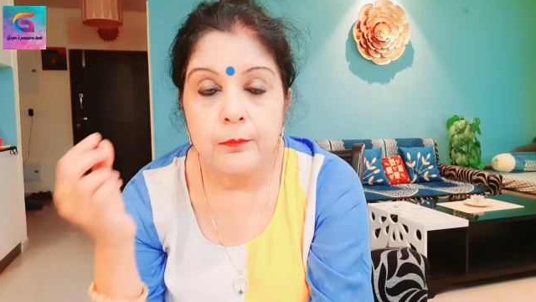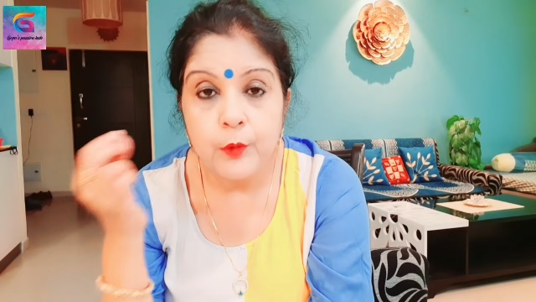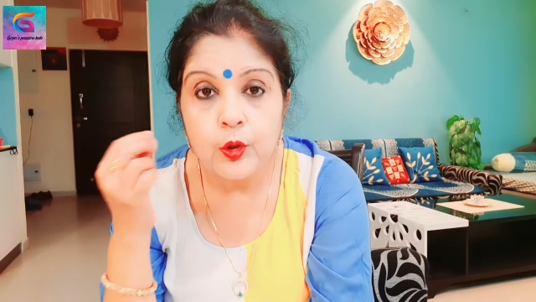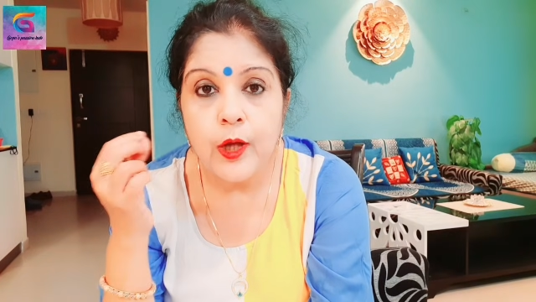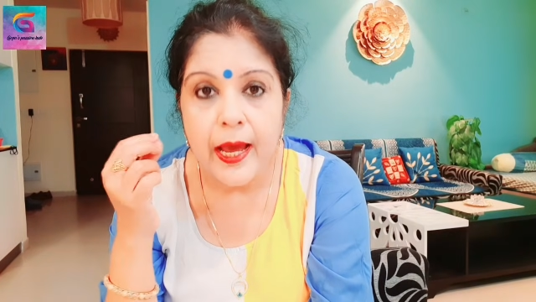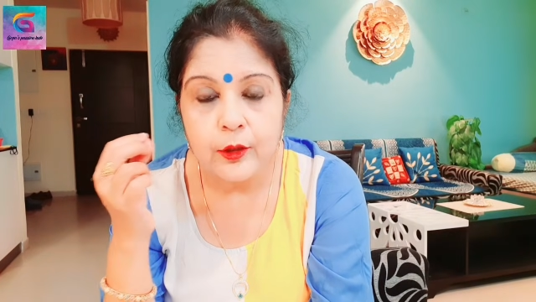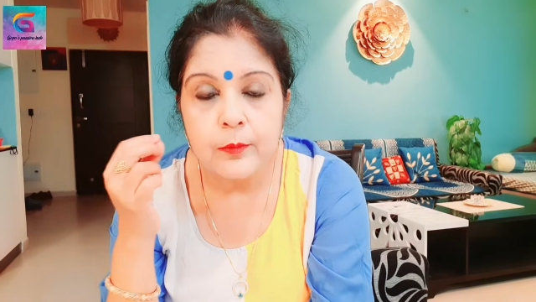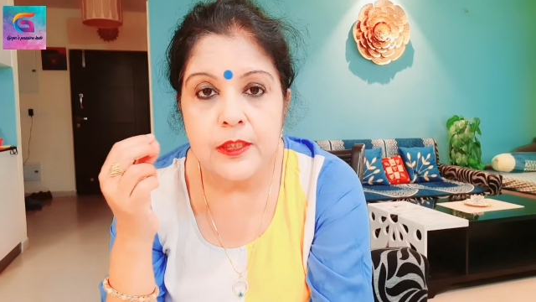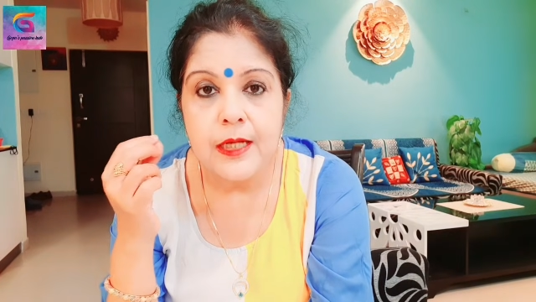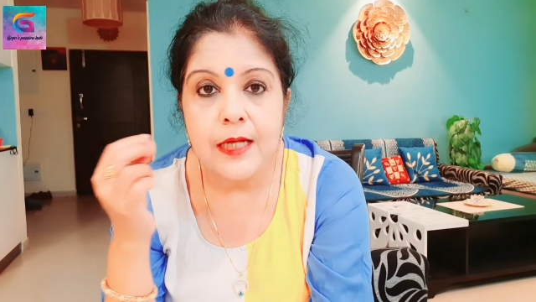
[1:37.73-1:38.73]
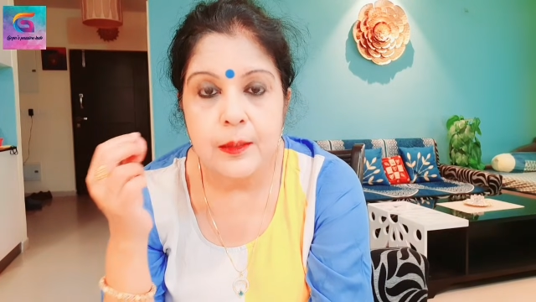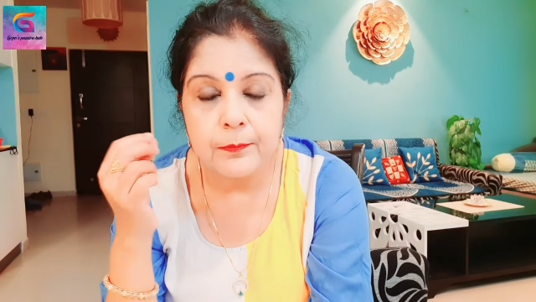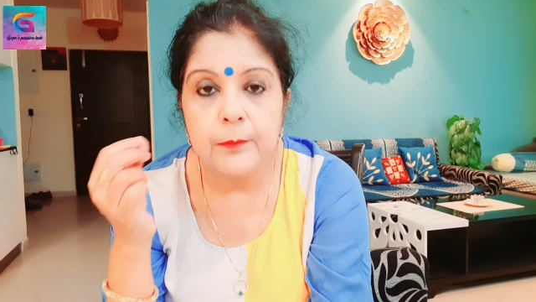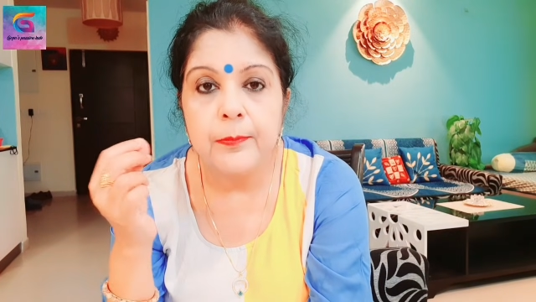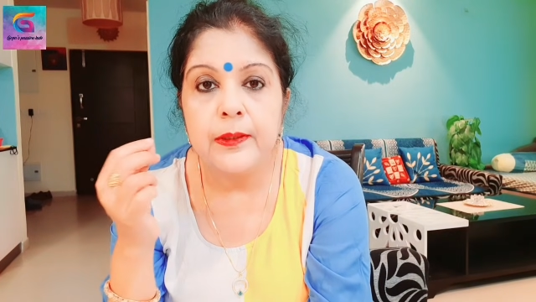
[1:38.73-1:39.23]
ব্রণ এত বেশি আসে
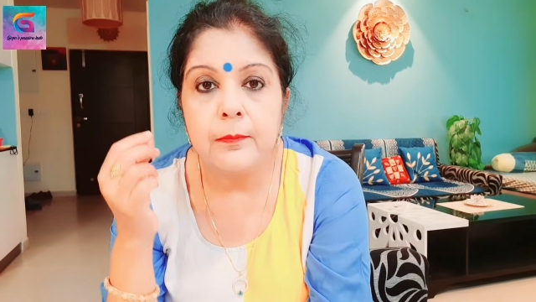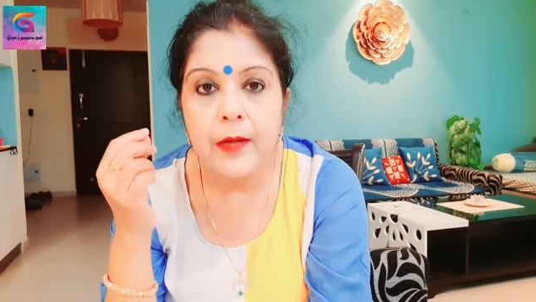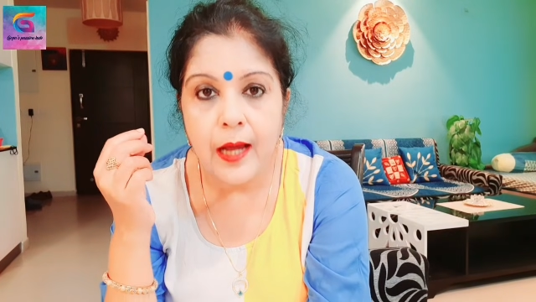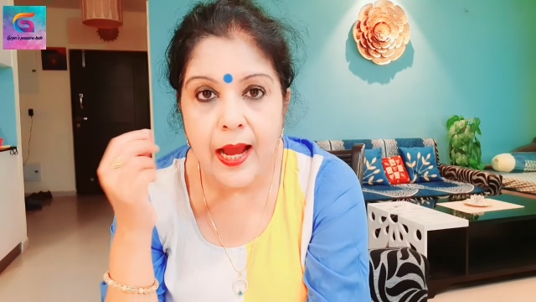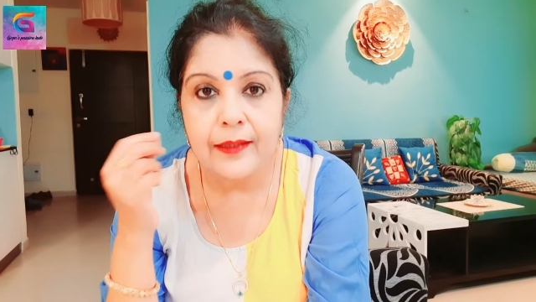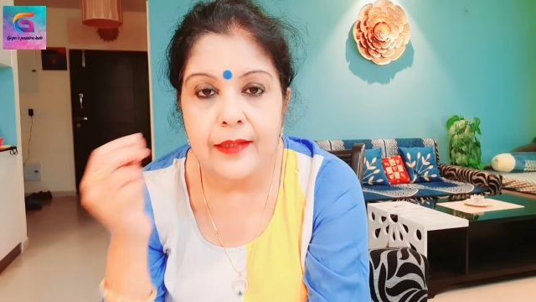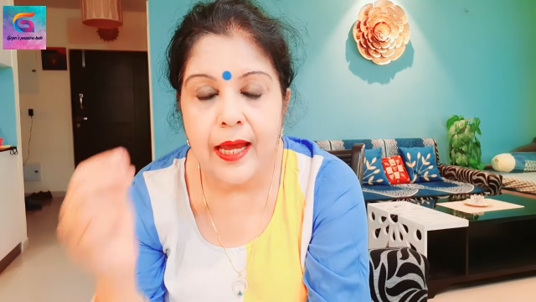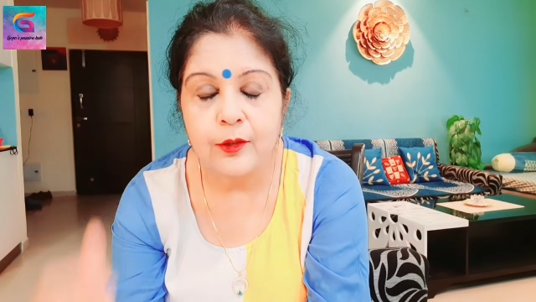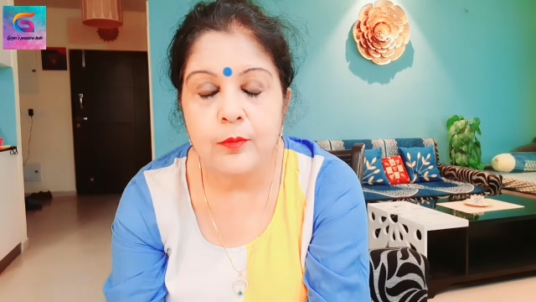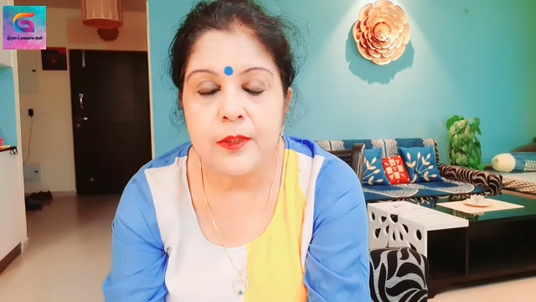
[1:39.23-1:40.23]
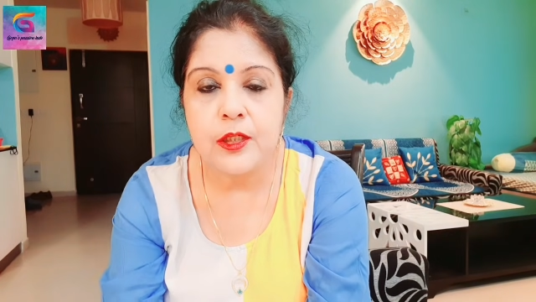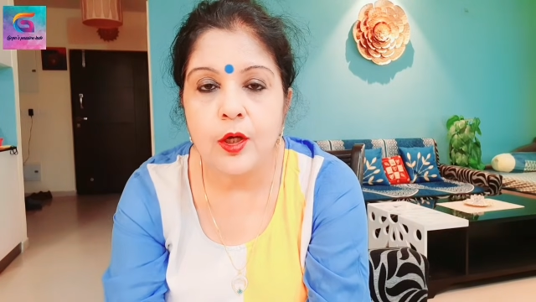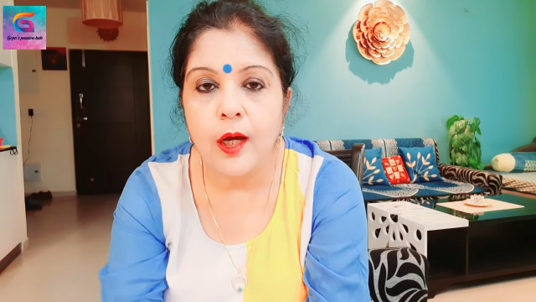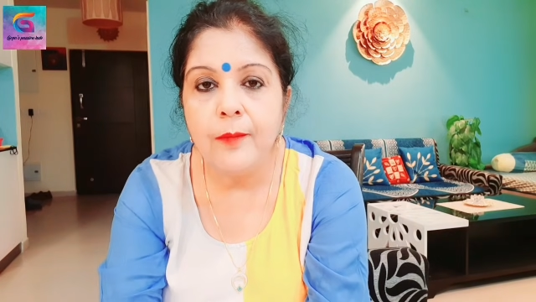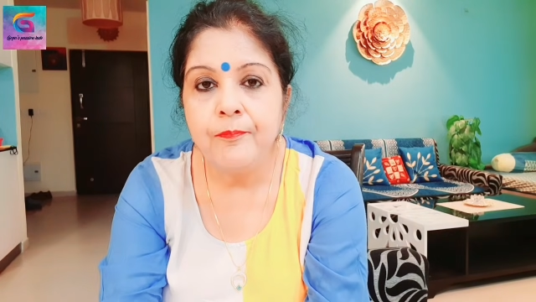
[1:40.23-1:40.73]
পিম্পল বা অ্যাকনে এত বেশি
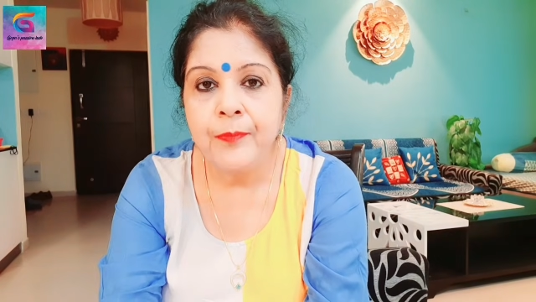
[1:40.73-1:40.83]
হয়